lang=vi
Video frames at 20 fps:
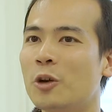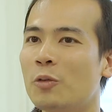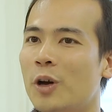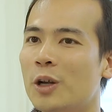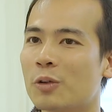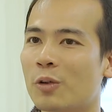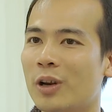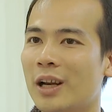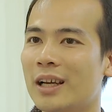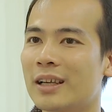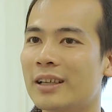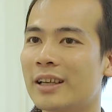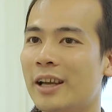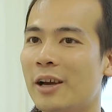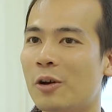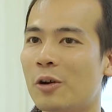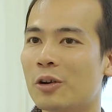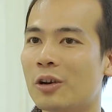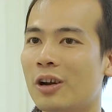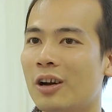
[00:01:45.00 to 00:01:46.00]
số phận của nàng
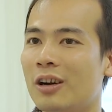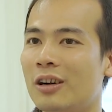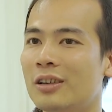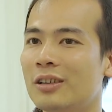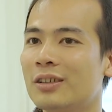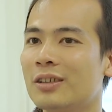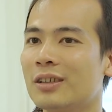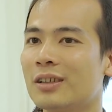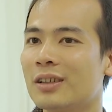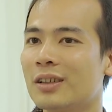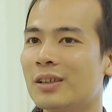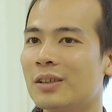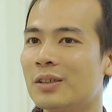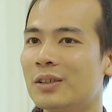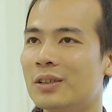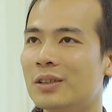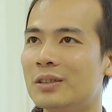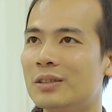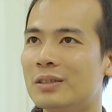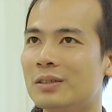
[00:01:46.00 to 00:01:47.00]
Kiều nó
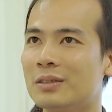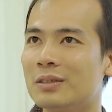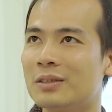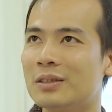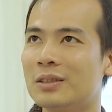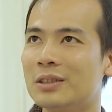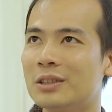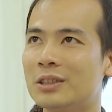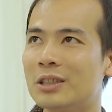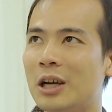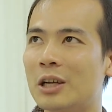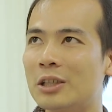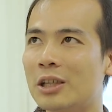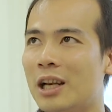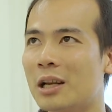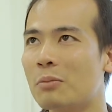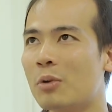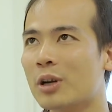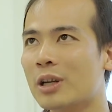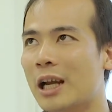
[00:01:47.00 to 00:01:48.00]
dường như
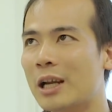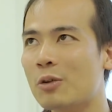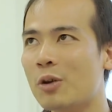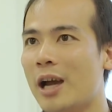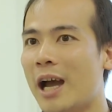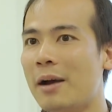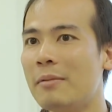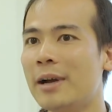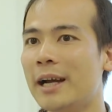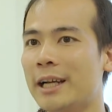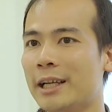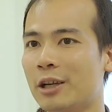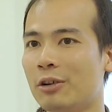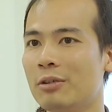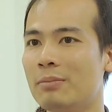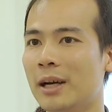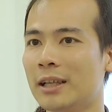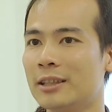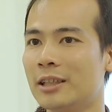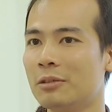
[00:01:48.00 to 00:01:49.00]
là một cái nỗi ám ảnh đối
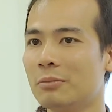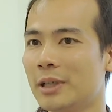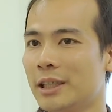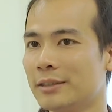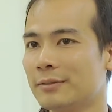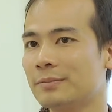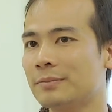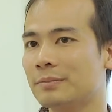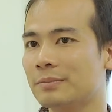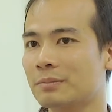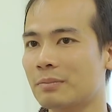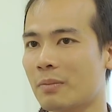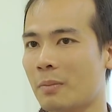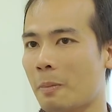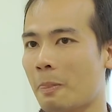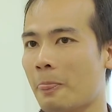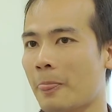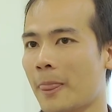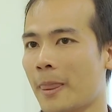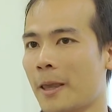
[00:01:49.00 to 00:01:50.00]
với bản thân mình
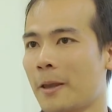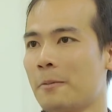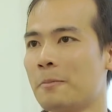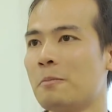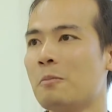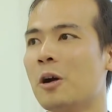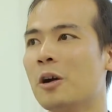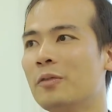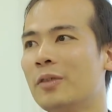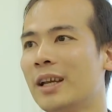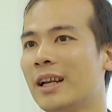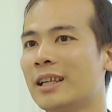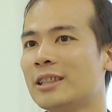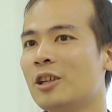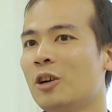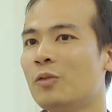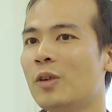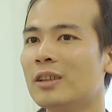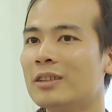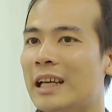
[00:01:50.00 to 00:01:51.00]
bởi vì là
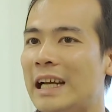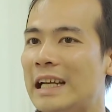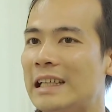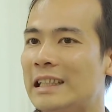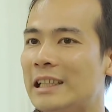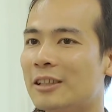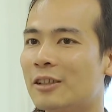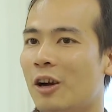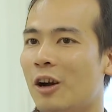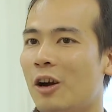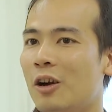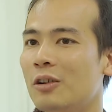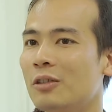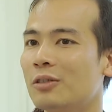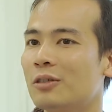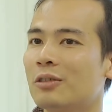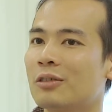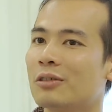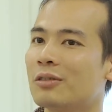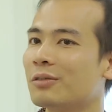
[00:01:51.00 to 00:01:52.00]
sau phương Tây thì nó
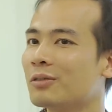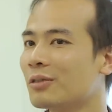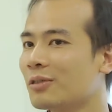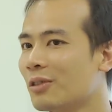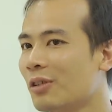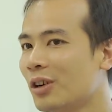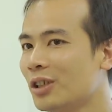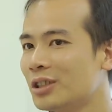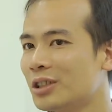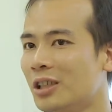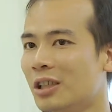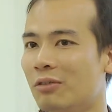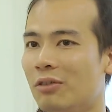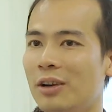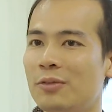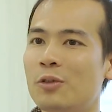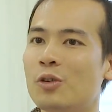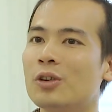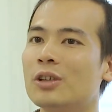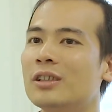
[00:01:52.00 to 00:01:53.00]
đối xử
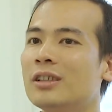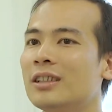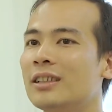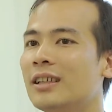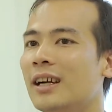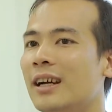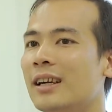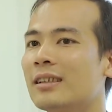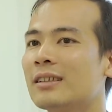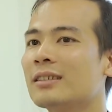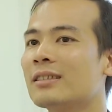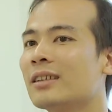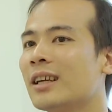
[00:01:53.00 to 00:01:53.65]
với phụ nữ khác,